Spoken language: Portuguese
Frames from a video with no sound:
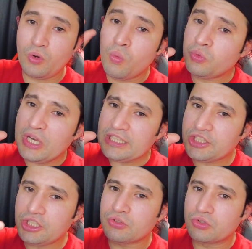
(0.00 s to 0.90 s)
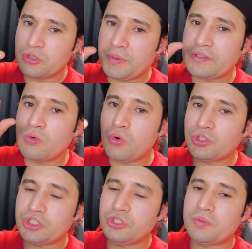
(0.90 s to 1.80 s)
um trechinho, só para dar um
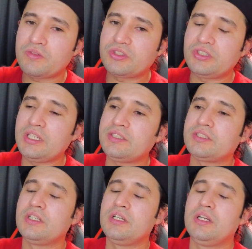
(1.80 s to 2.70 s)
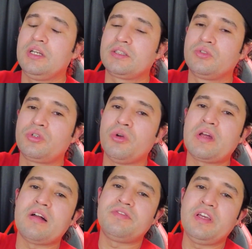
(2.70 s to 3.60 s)
gostinho para vocês do que eu
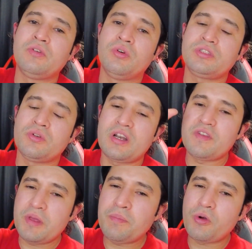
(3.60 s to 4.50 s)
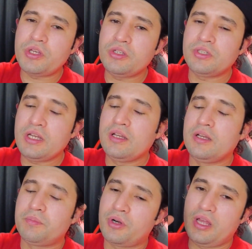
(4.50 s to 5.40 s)
gravei ontem. Eu gravei bem pouquinho, né?
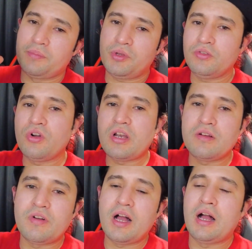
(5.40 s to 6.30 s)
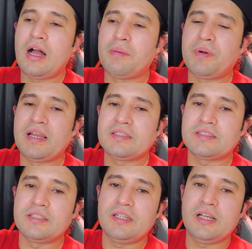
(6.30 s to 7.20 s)
Por quê? Porque eu não vou gravar a
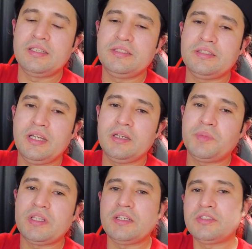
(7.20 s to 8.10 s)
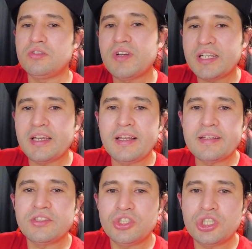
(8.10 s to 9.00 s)
palestra dele ali inteira, porque daí você não vai querer lá
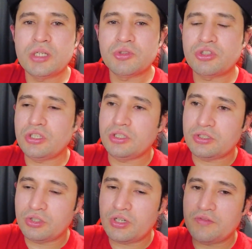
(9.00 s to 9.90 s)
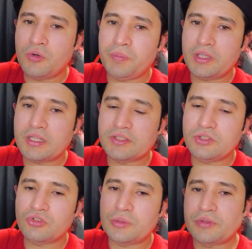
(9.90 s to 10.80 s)
assistir, né, meus queridos? Então eu gravei um
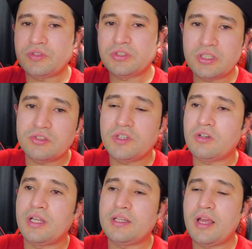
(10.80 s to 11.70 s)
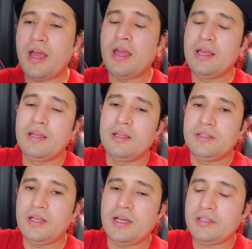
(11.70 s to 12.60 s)
pedacinho só para vocês ver qual é que é.
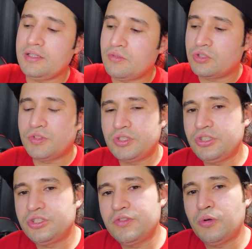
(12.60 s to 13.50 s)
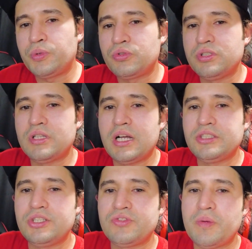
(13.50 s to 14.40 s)
E aí, quando vocês tiverem a
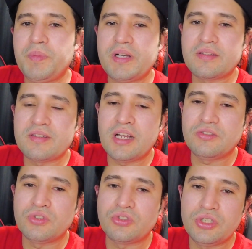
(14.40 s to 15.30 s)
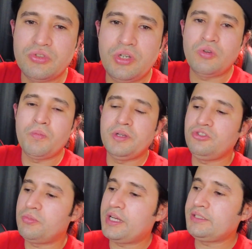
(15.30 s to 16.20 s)
oportunidade, ele estiver perto da cidade de vocês, eu recomendo
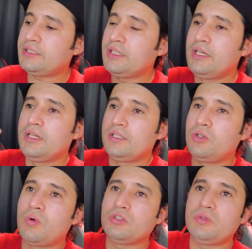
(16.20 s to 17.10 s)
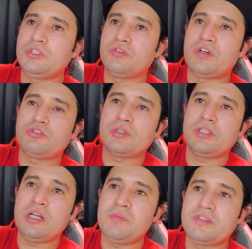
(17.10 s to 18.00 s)
demais. Enquanto isso, eu faço a
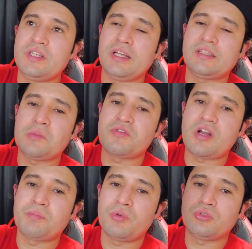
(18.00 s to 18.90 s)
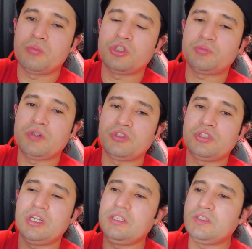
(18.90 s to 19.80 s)
thumb. Assim que a thumb ficar pronta, eu mostro para
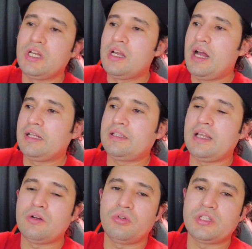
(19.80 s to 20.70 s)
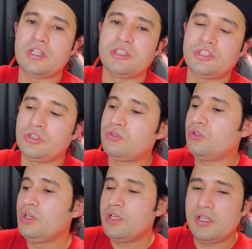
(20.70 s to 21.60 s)
vocês. Até lá, o Rodela já
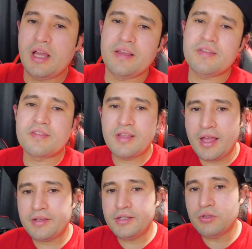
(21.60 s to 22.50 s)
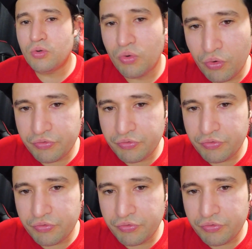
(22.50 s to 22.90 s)
chegou. E aí, segue o